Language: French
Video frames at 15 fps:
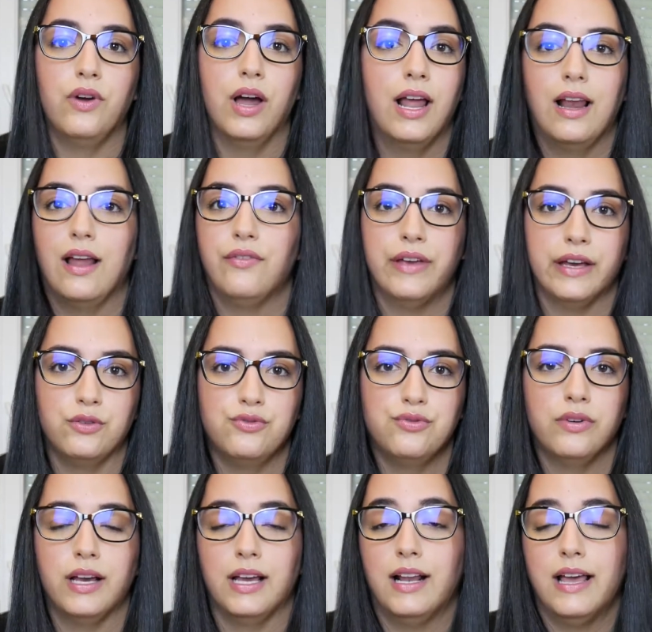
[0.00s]
voilà la
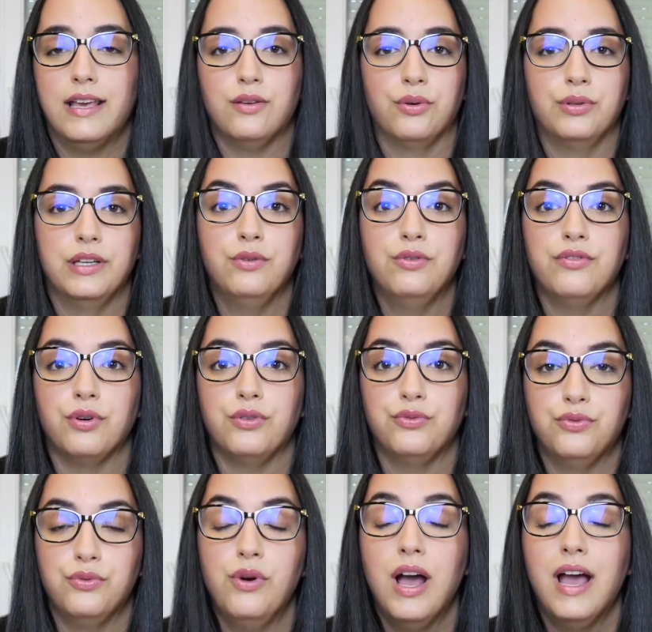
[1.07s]
verdure et là ils redécouvrent
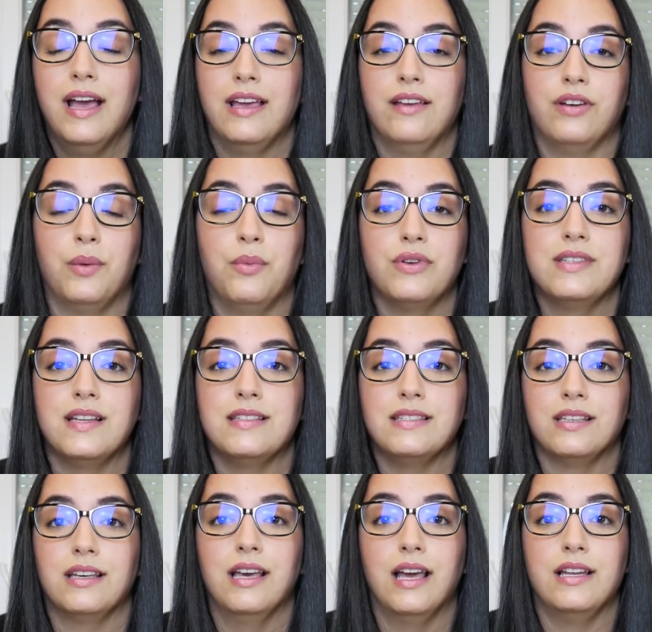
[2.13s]
tout et vraiment cette
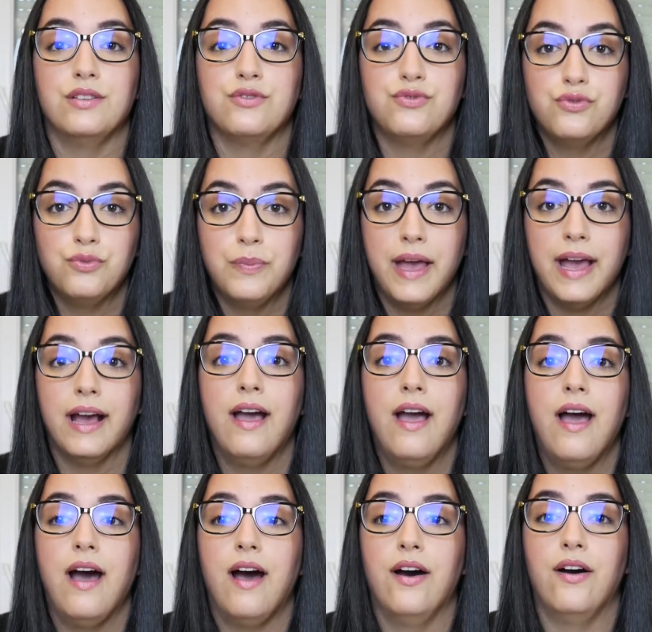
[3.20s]
série elle est super,
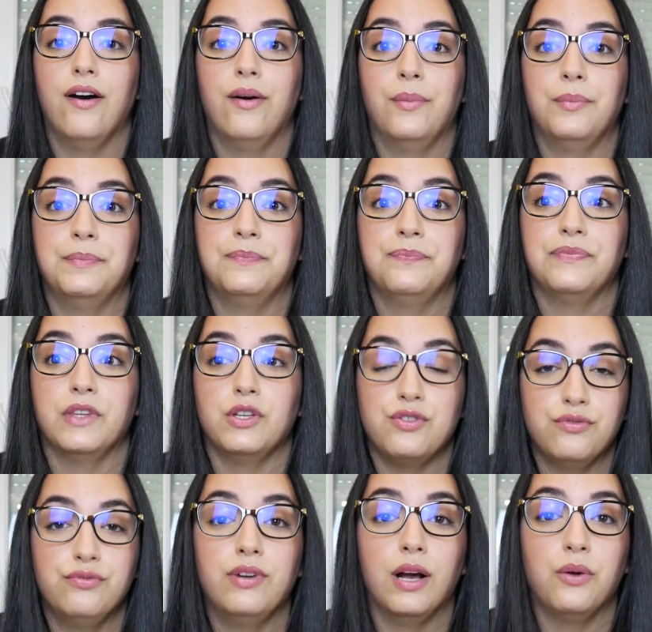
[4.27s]

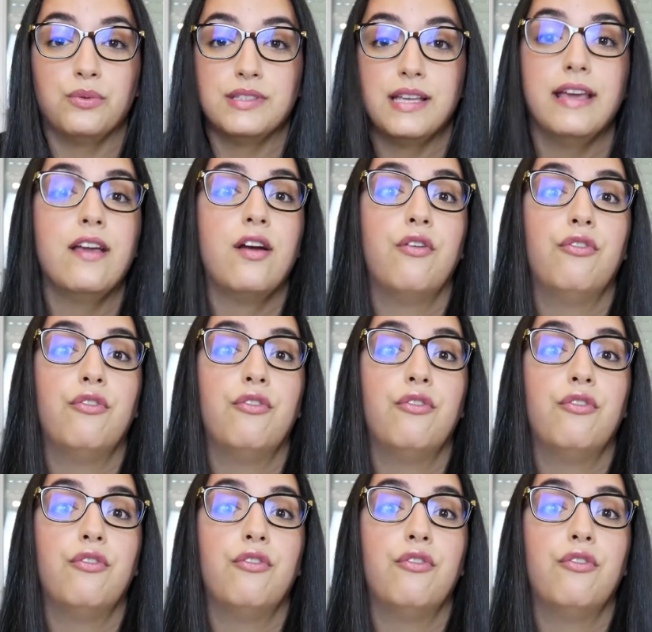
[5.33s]
je vous la conseille